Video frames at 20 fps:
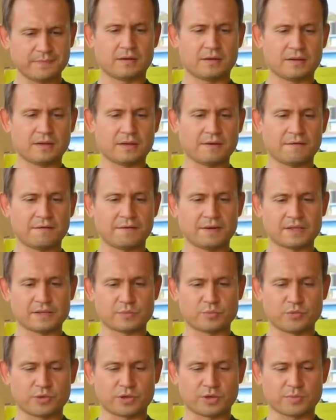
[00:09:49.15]
А на
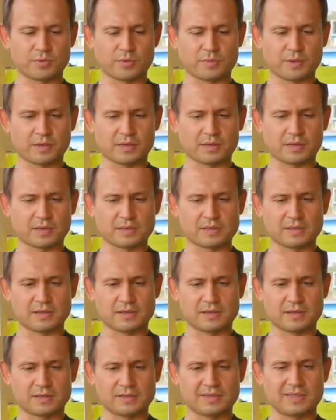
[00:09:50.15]
Фейсбуке мы
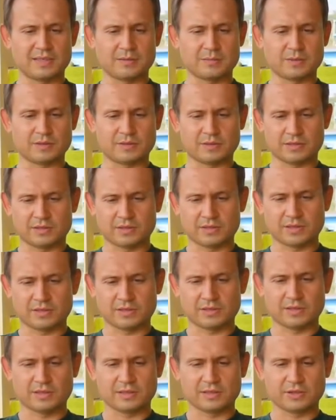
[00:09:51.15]
потратили
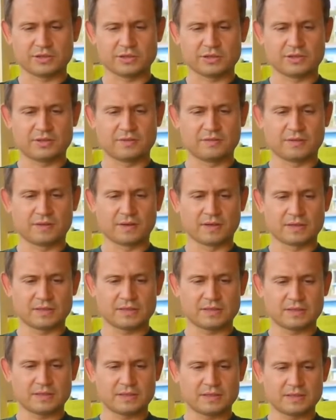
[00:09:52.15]
76
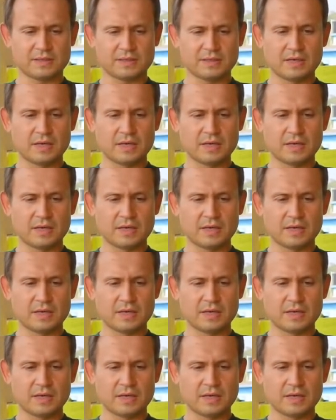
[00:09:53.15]
200